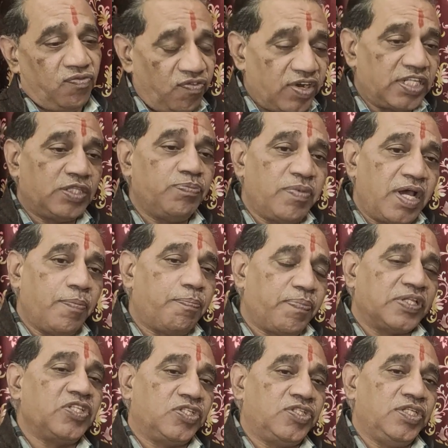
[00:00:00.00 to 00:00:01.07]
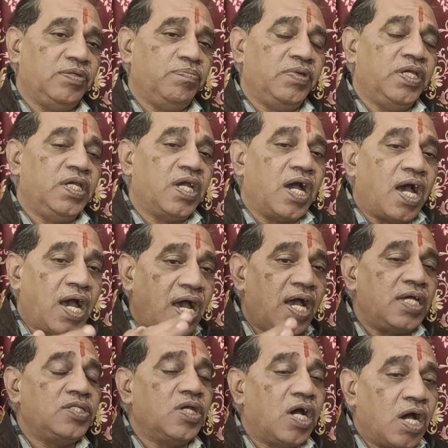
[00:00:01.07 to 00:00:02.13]
वर्तमान पद्धति में
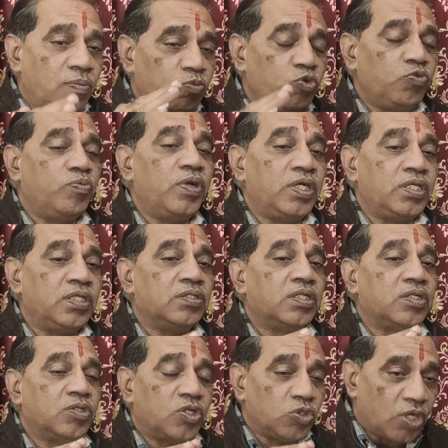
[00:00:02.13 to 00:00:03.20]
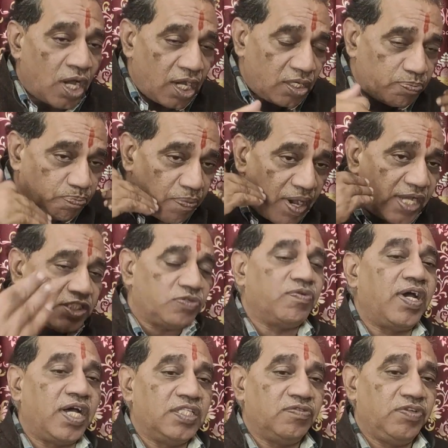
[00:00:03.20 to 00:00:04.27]
आज अमूमन हर
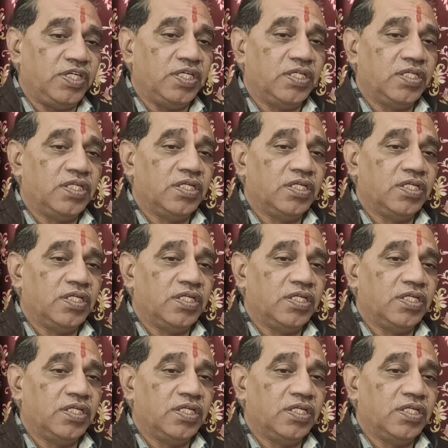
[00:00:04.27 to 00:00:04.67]
पांचवा आदमी